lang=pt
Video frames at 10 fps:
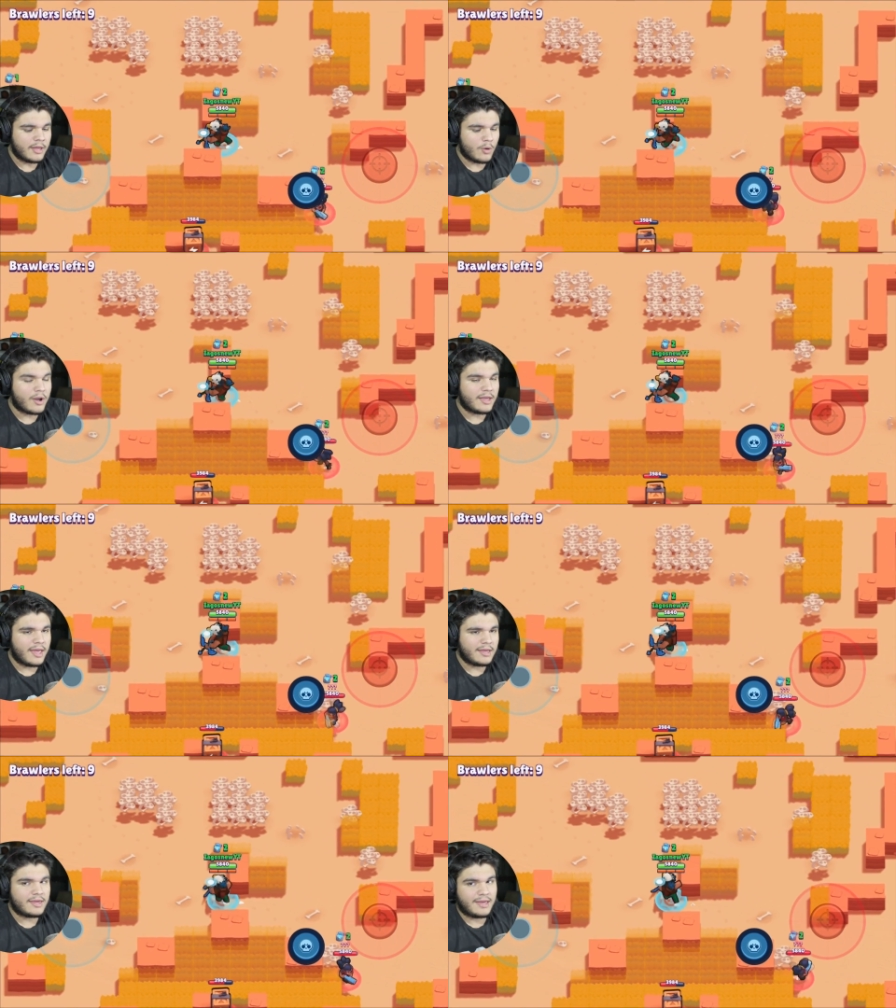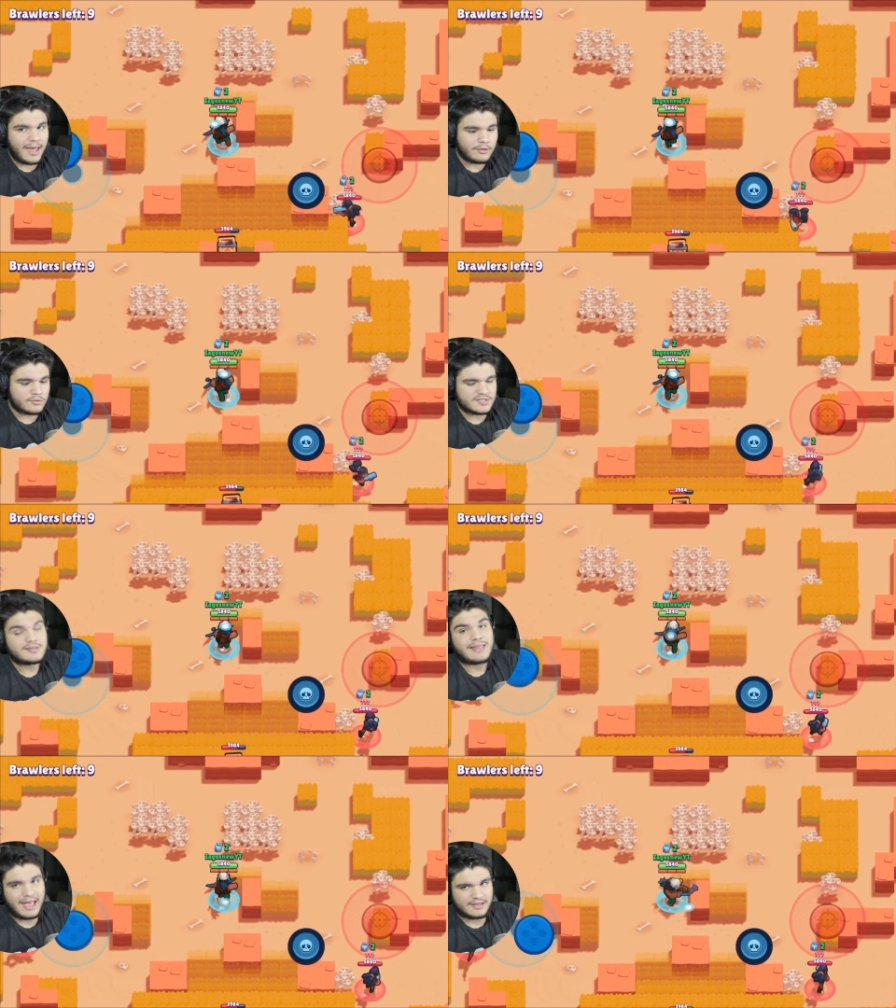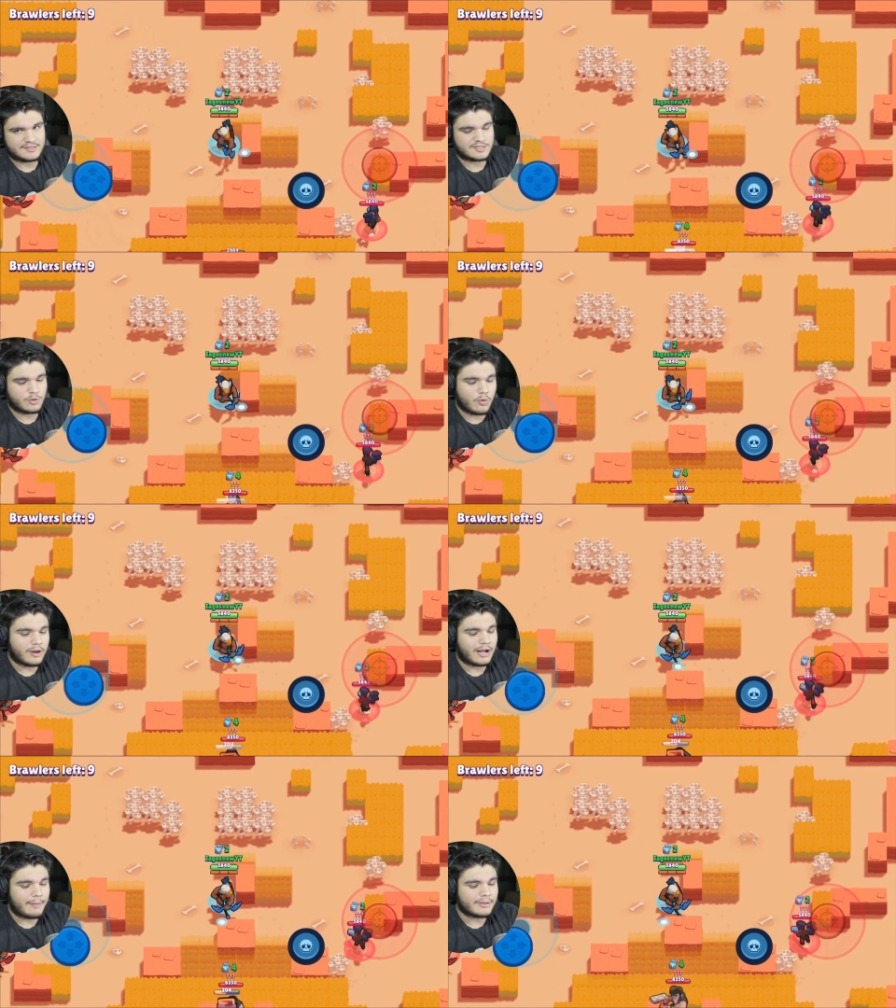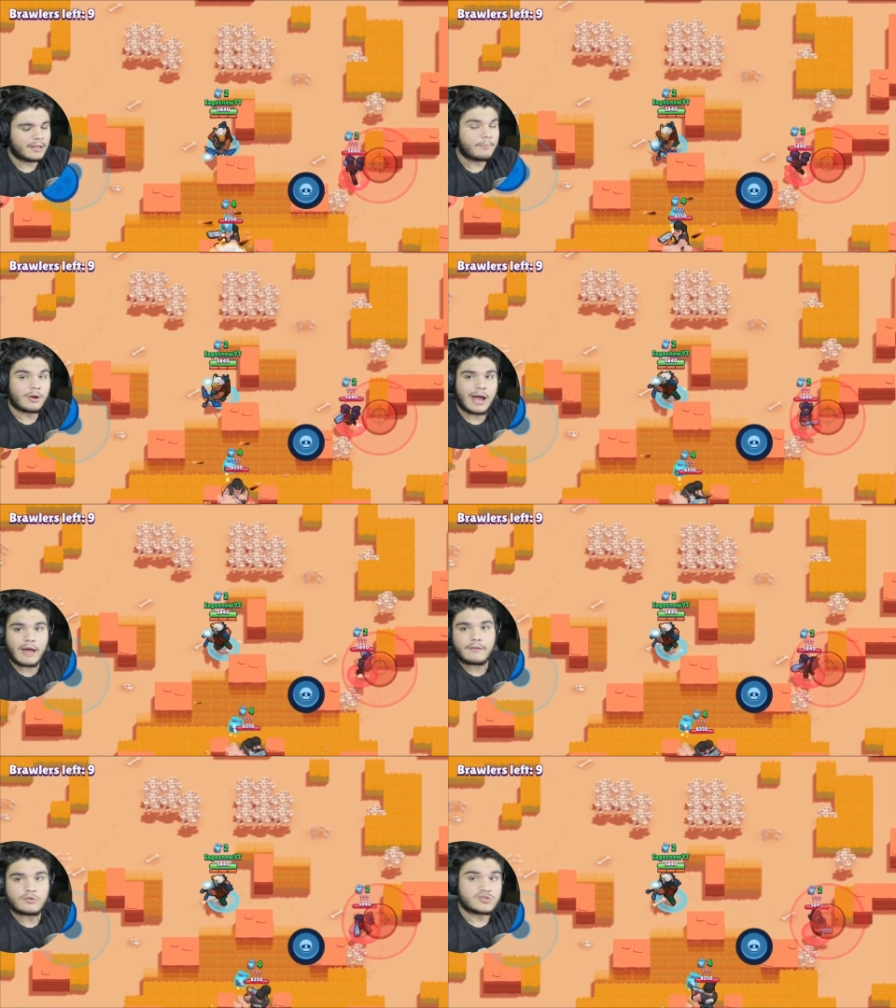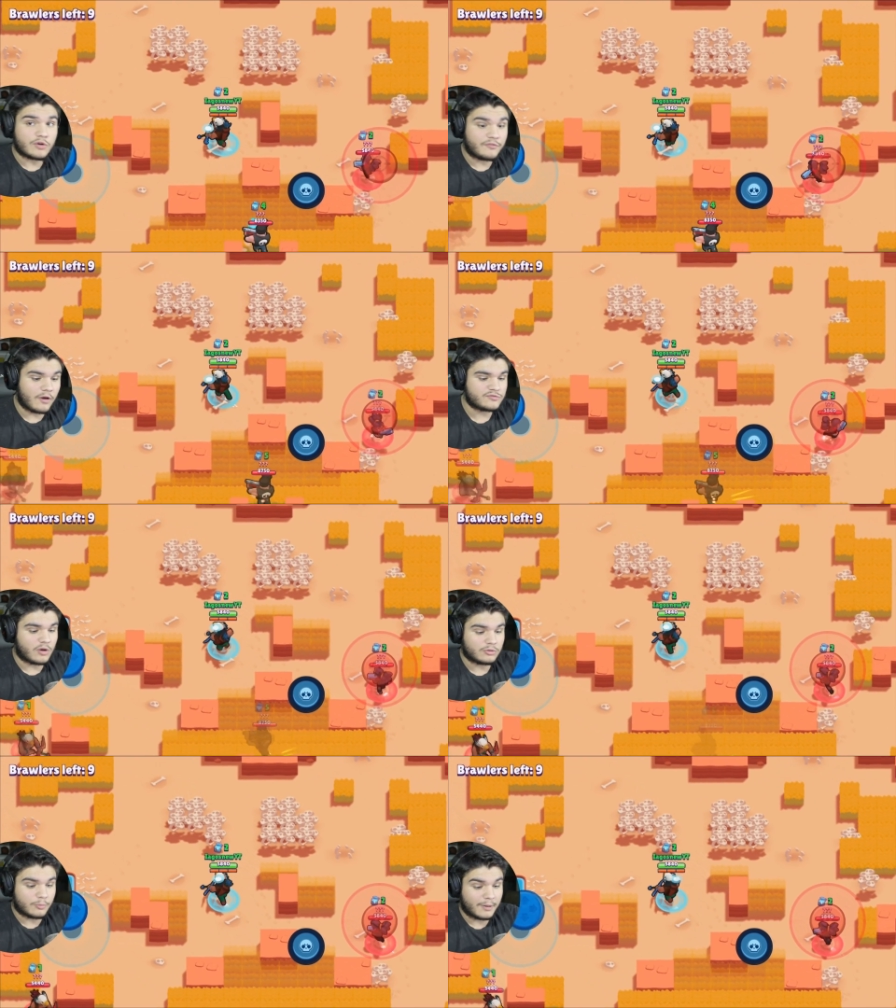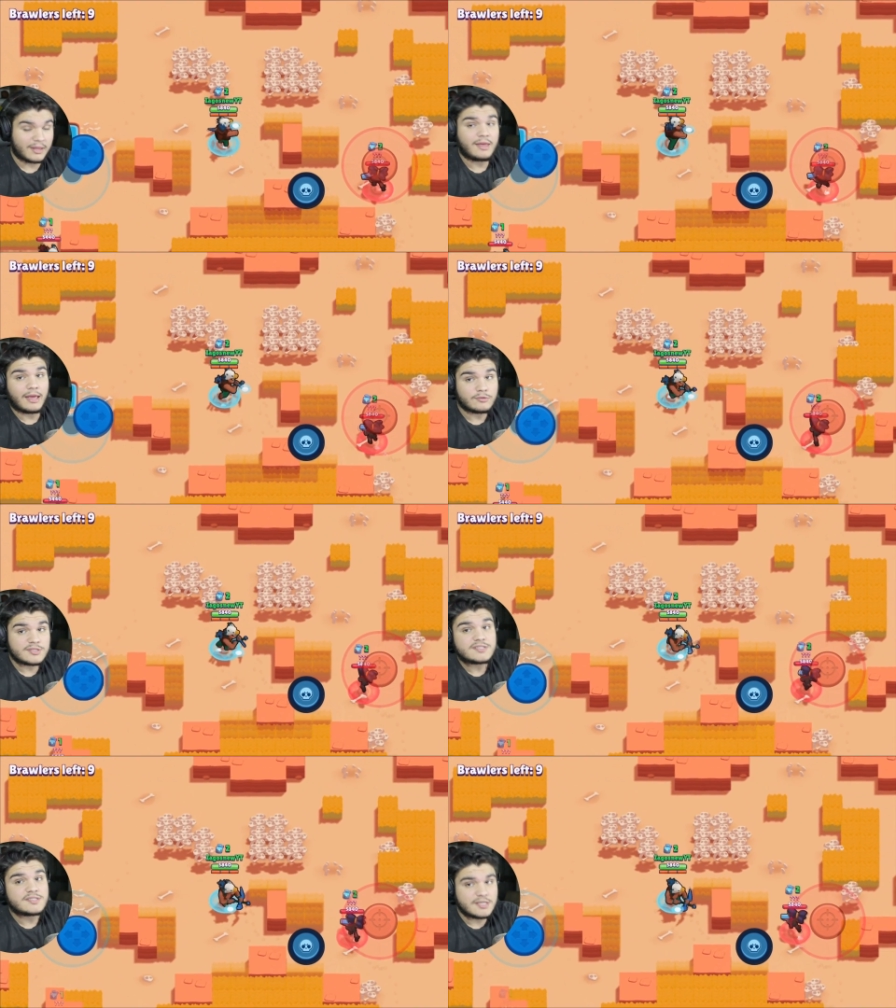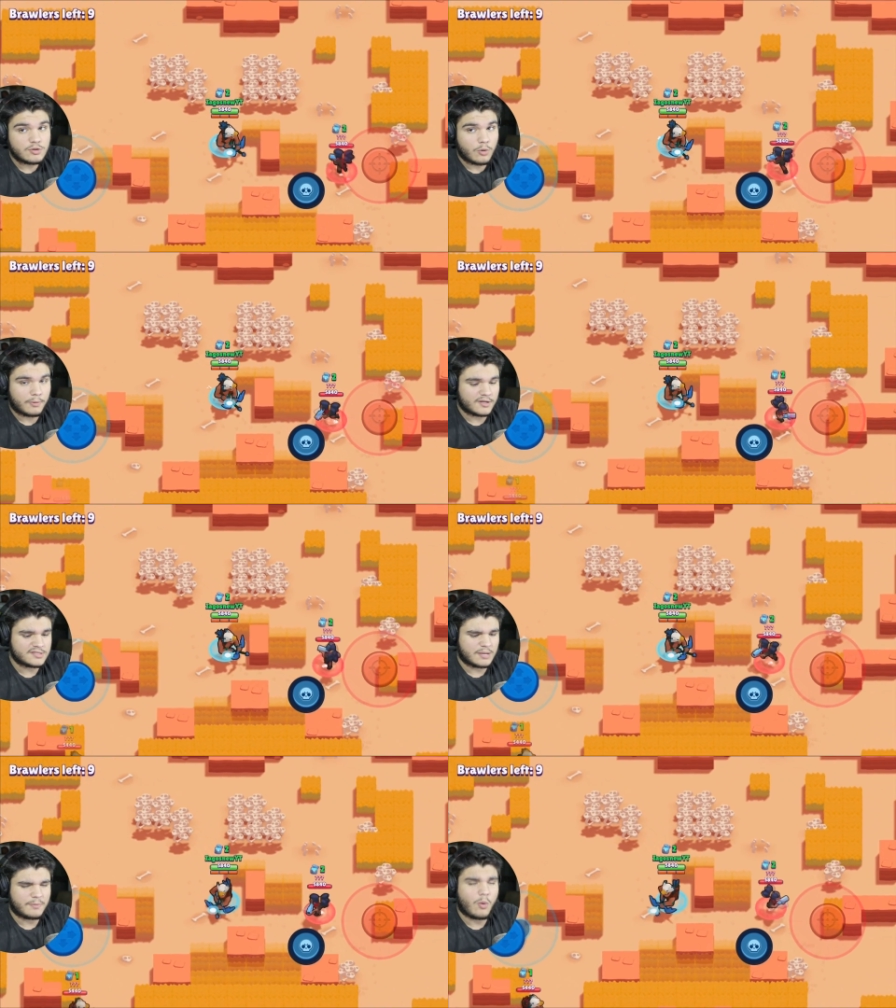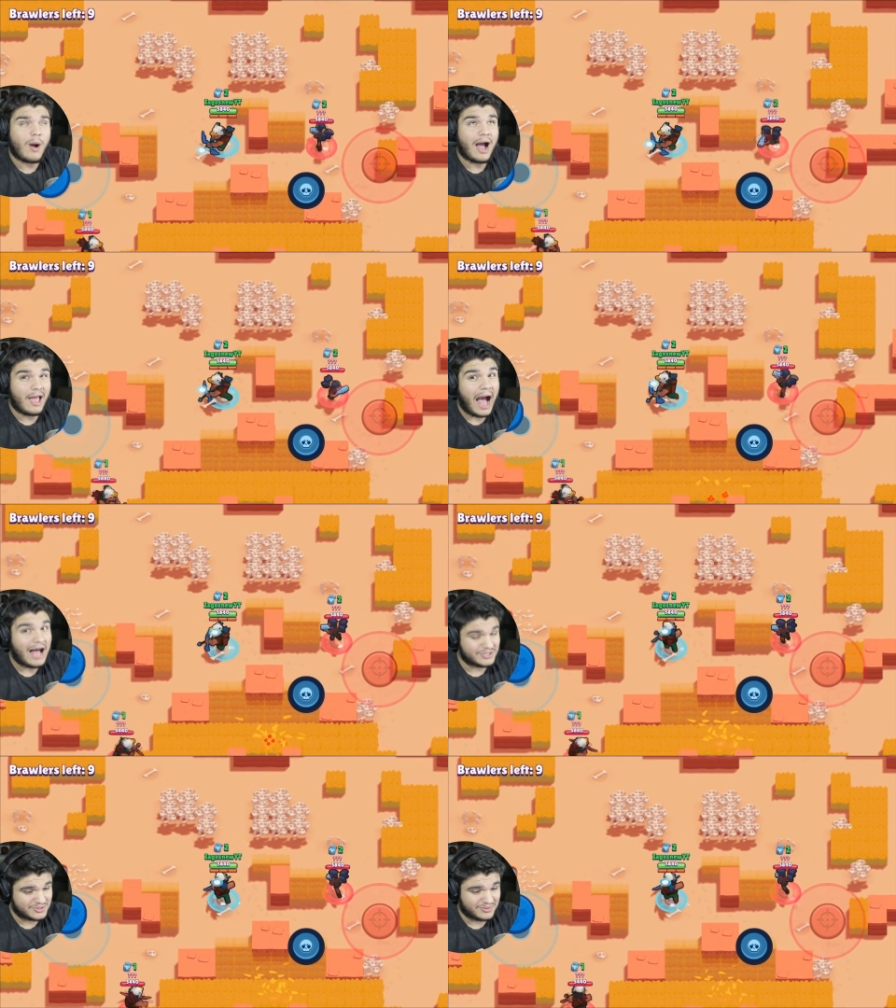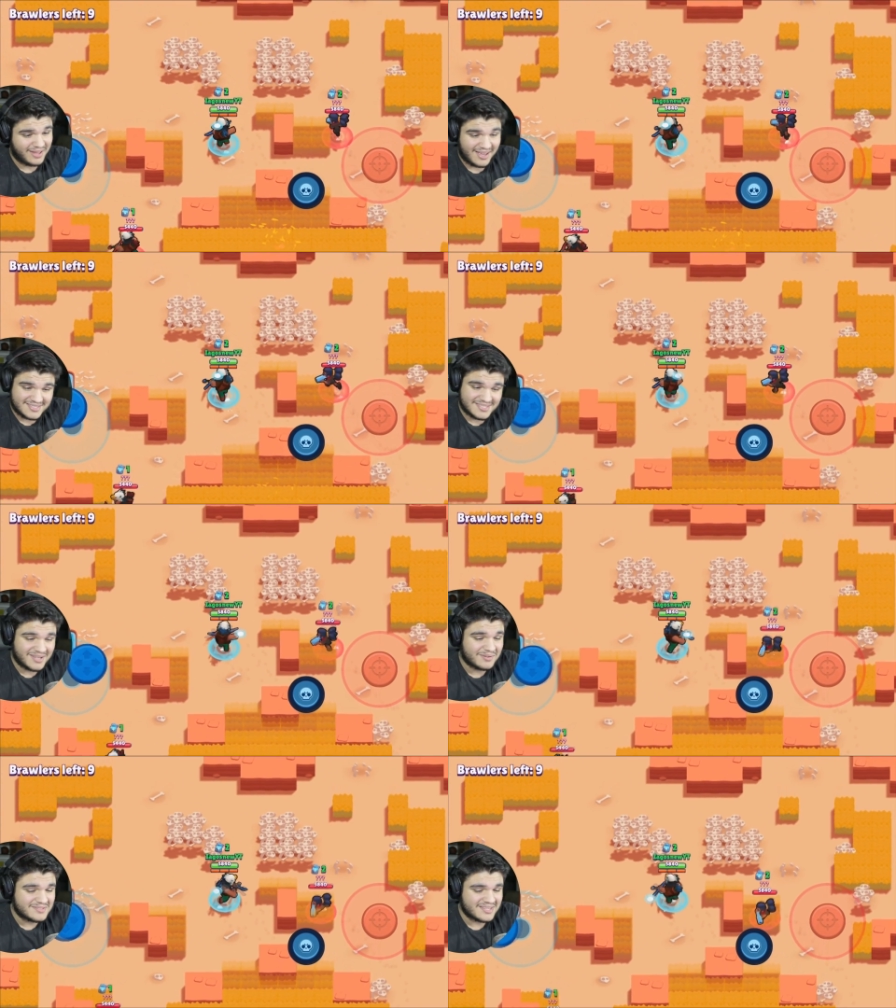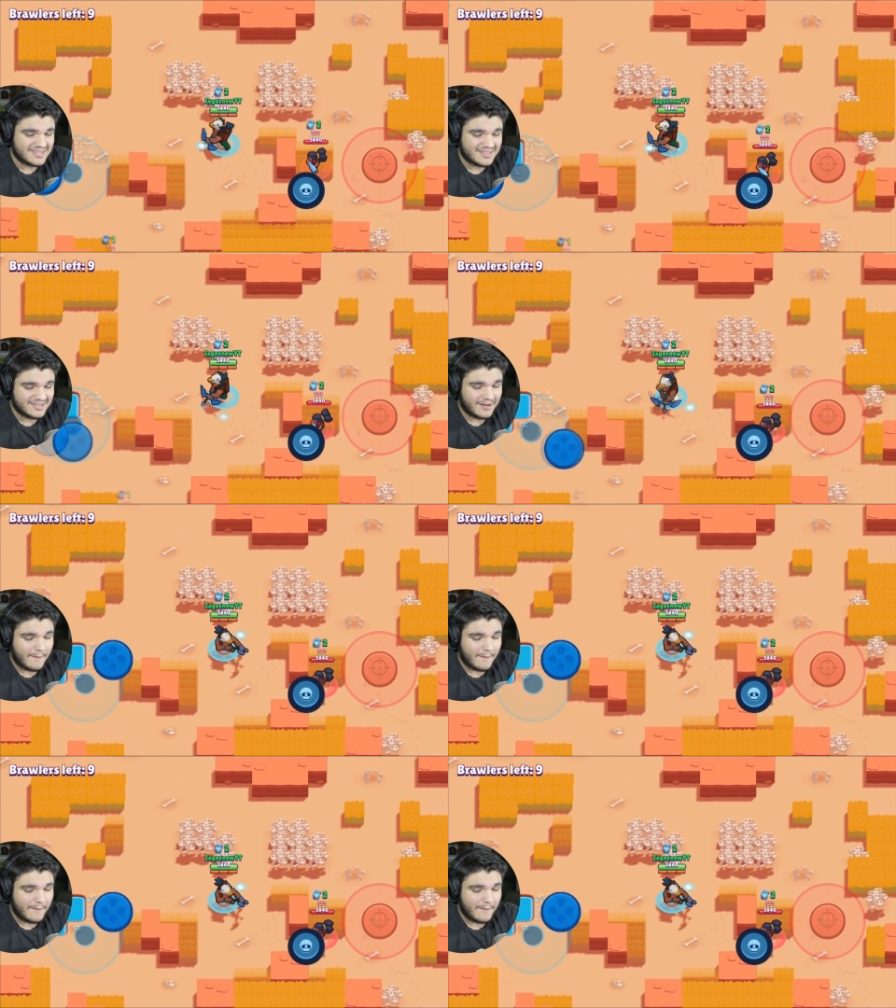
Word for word: Eu ganhei 510. Quando acaba a temporada, os troféus voltam para 505, por exemplo. Eu acho que é assim, eu não sei se é...